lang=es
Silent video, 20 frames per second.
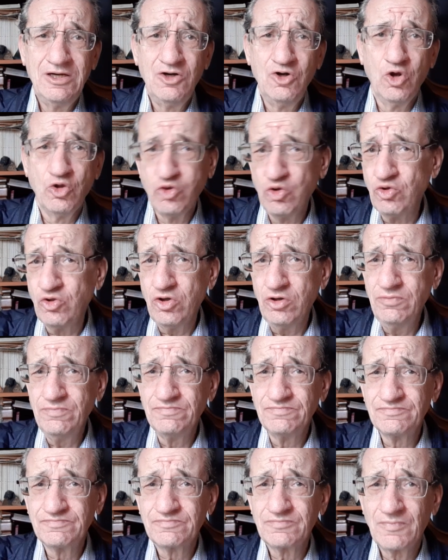Lo dudo,
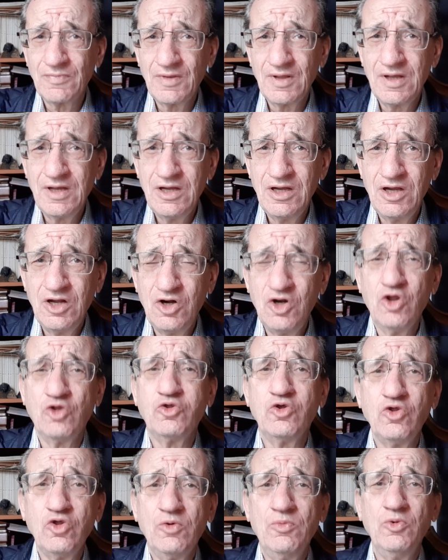lo
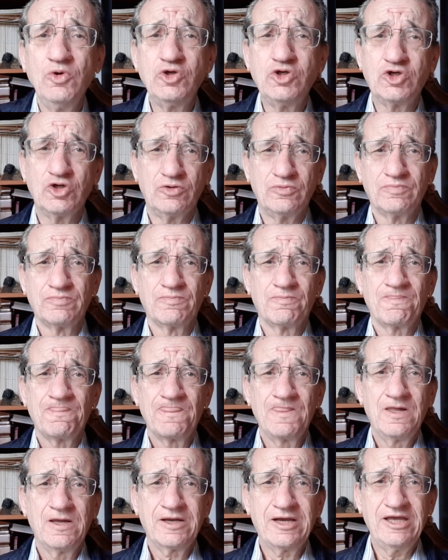dudo mucho
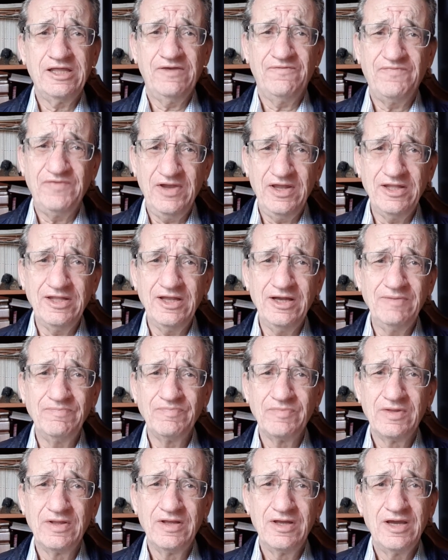que
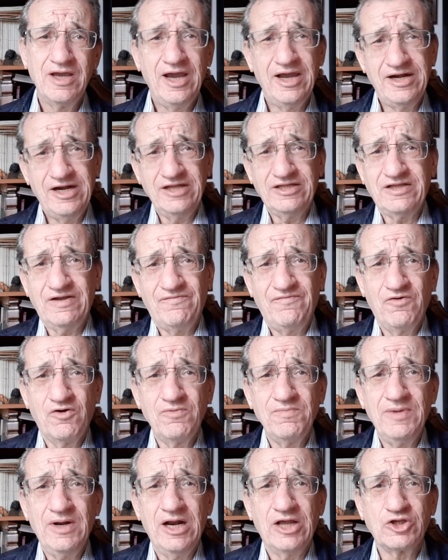defienda en esta
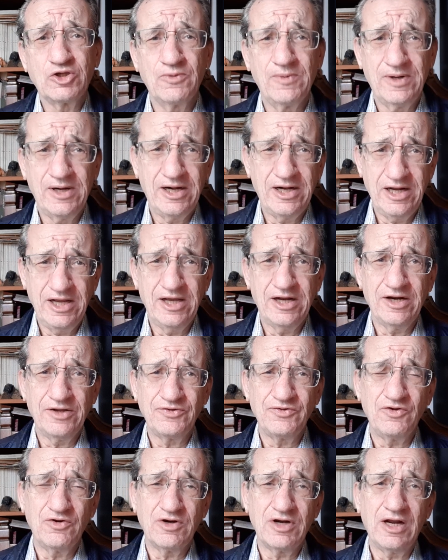forma la soberanía
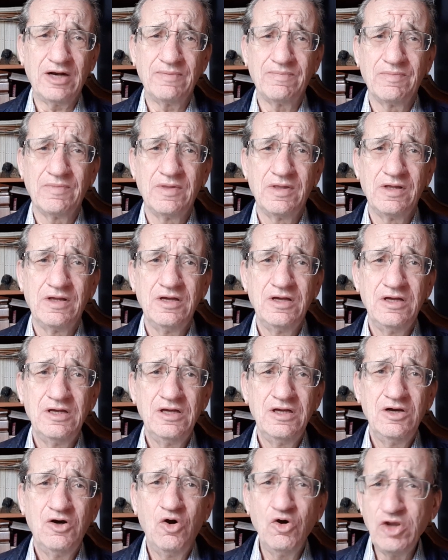nacional.
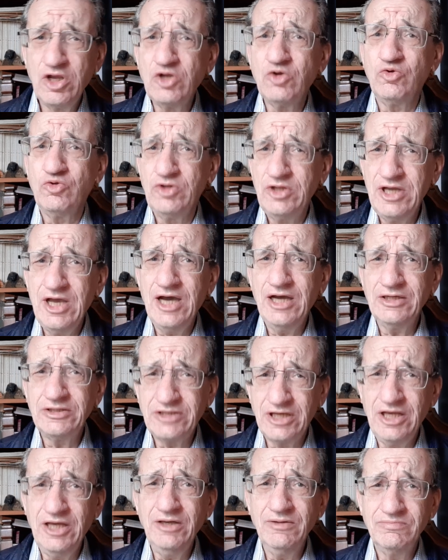Hoy es un día
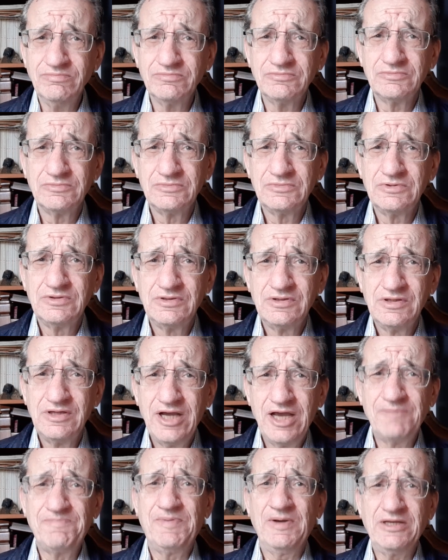así
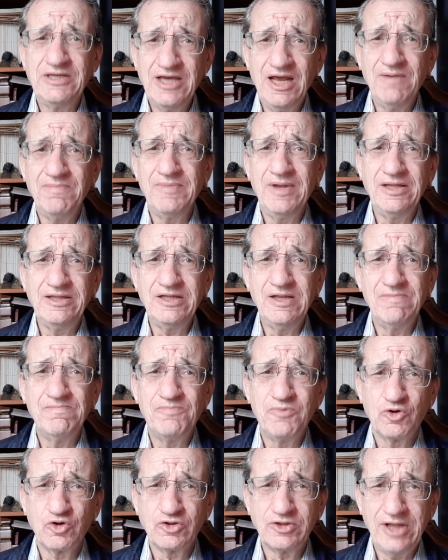especialmente
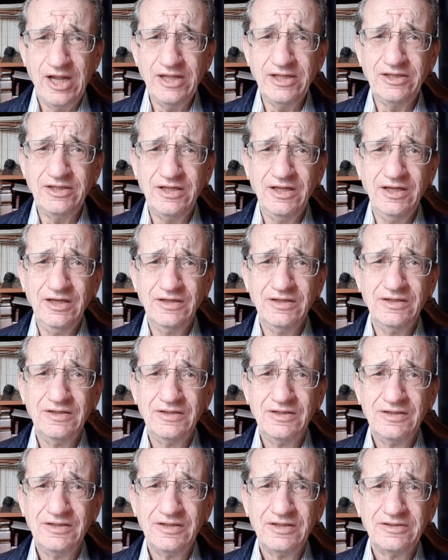importante
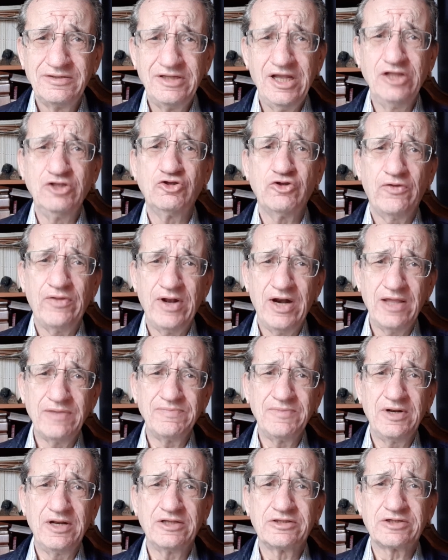dentro de la
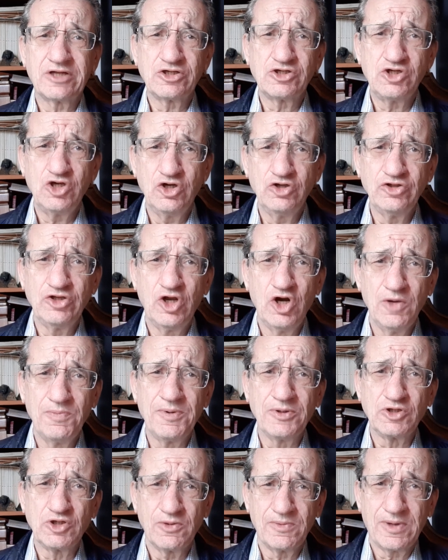administración de
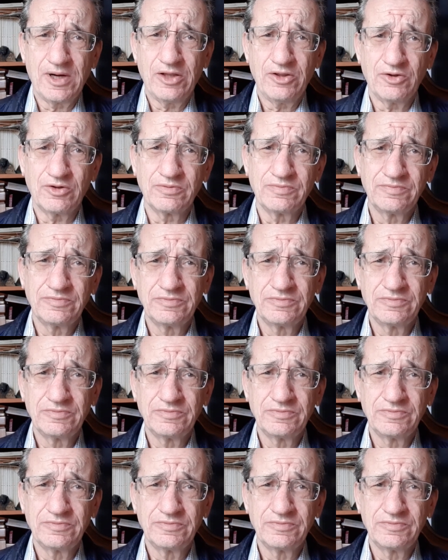López Obrador.